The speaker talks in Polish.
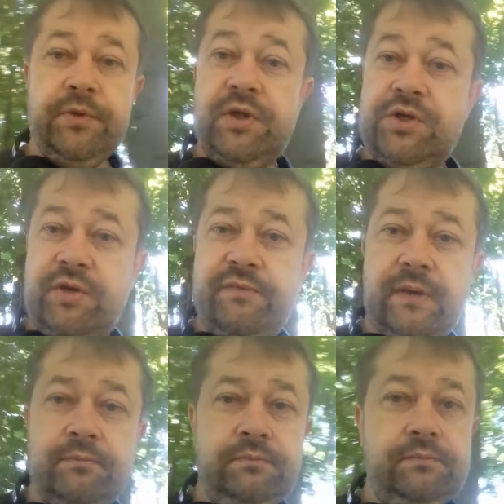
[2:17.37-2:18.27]

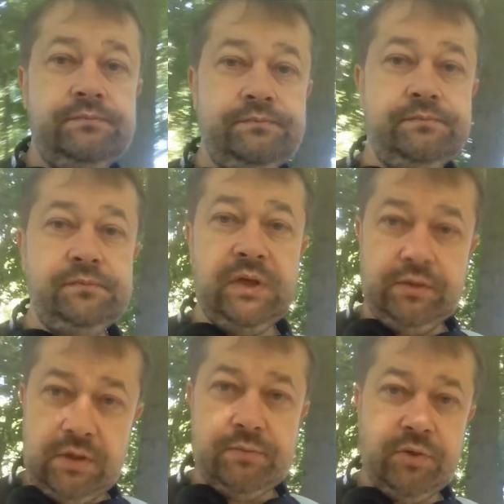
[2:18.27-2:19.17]
Podejrzewam,
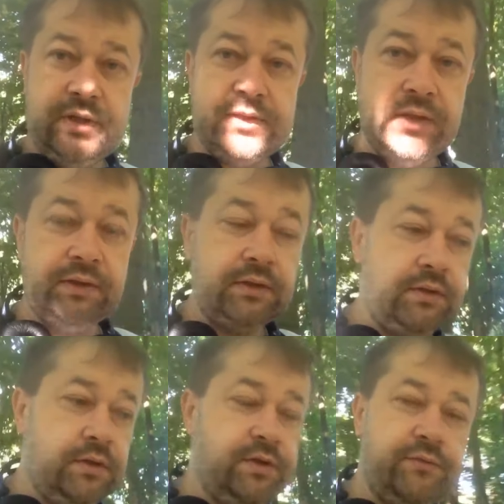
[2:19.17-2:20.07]
ale to jest moje zdanie,
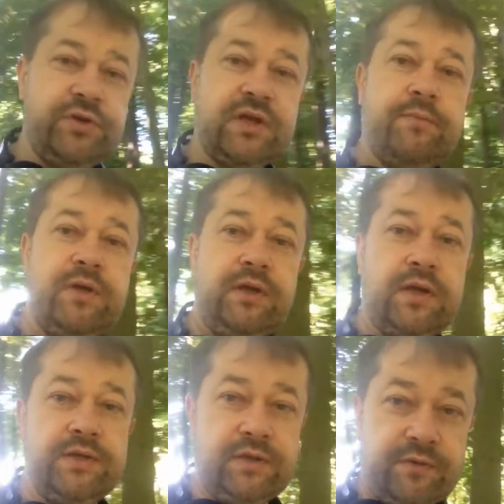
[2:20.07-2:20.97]
że wojska
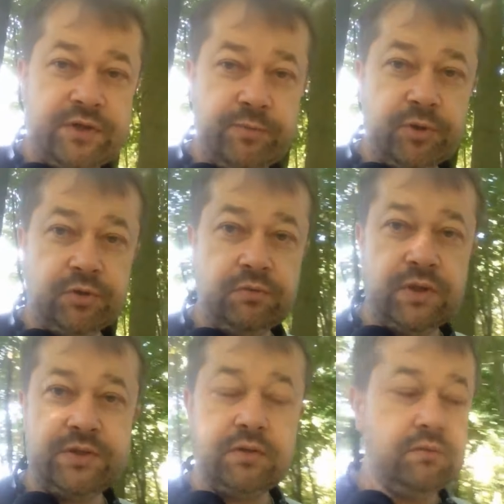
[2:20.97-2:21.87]
amerykańskie właśnie po to
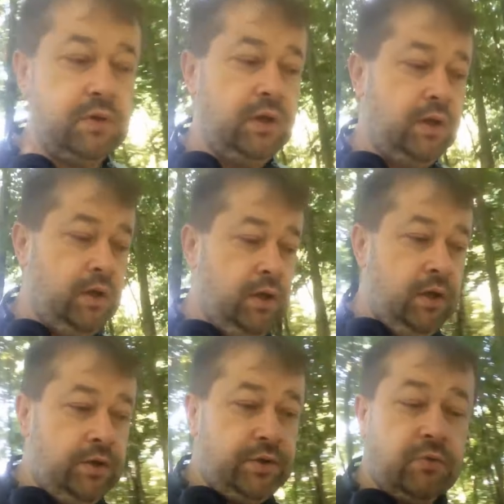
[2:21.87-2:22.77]
tutaj są
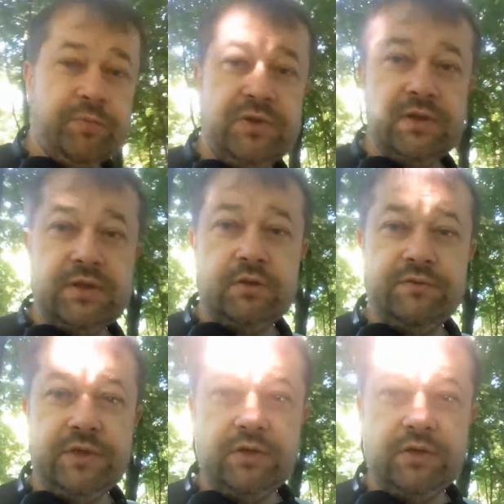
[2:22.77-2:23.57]
że chłopcy ze Stanów